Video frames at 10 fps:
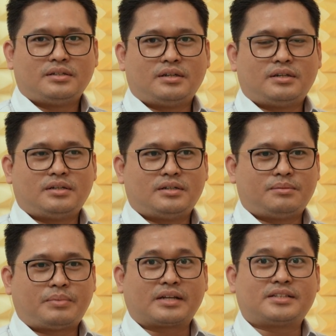Eh,
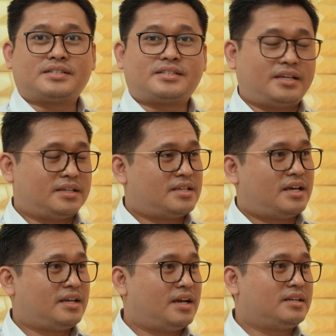praktek saya
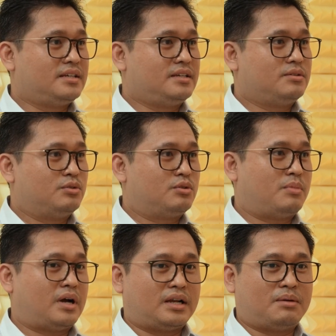sehari-hari untuk
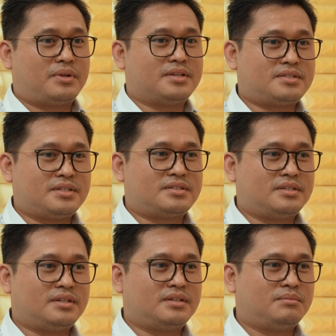
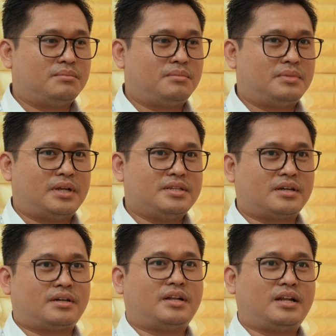menganamnesisnya
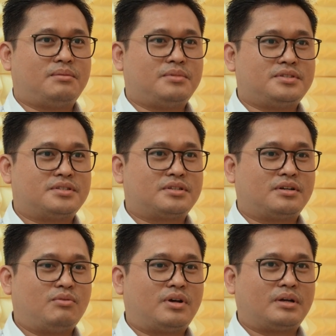nanyakan anamnesis ke
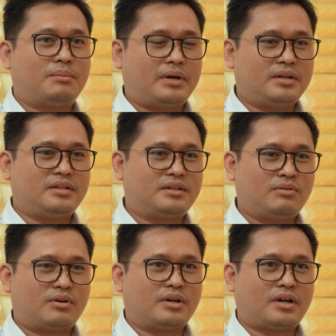keluarga pak di
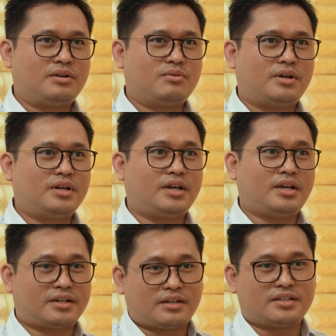keluarga kandung ada nggak
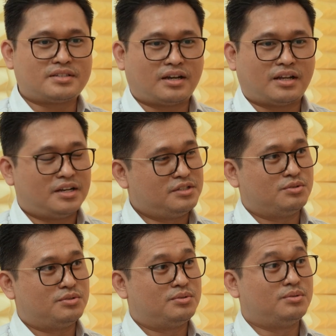ya kena serangan angin
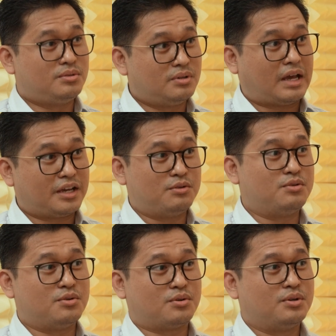duduk, angin
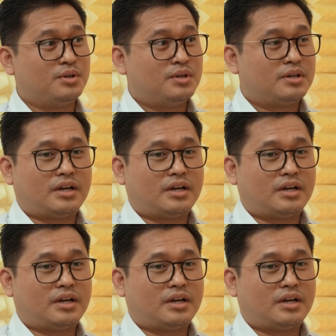duduk? Ya.